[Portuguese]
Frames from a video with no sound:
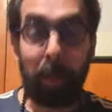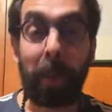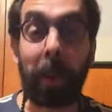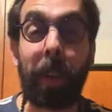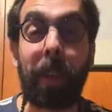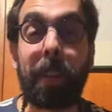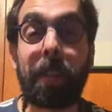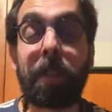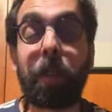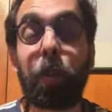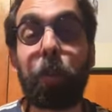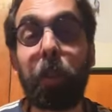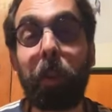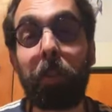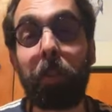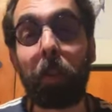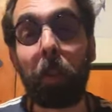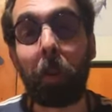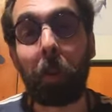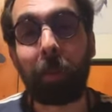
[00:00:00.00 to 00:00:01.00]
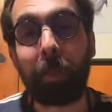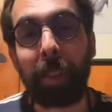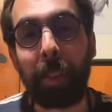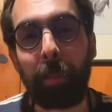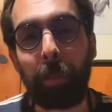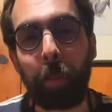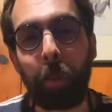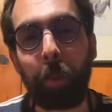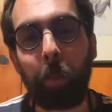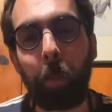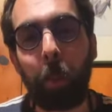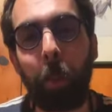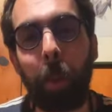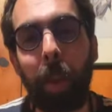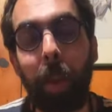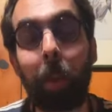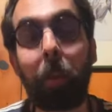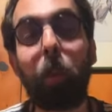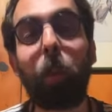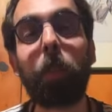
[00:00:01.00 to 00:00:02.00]
Para aqueles que eu já vi ontem, muito bom
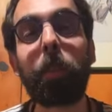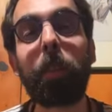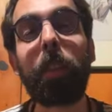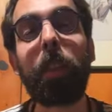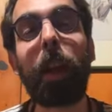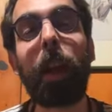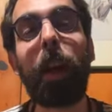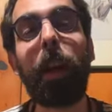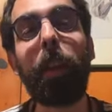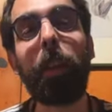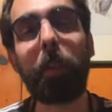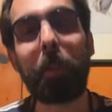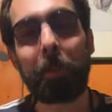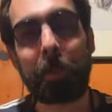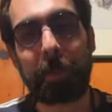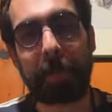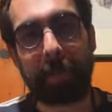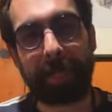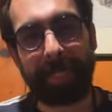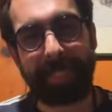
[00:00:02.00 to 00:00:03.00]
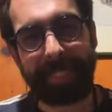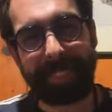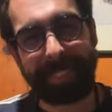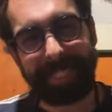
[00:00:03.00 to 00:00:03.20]
reencontrá-los.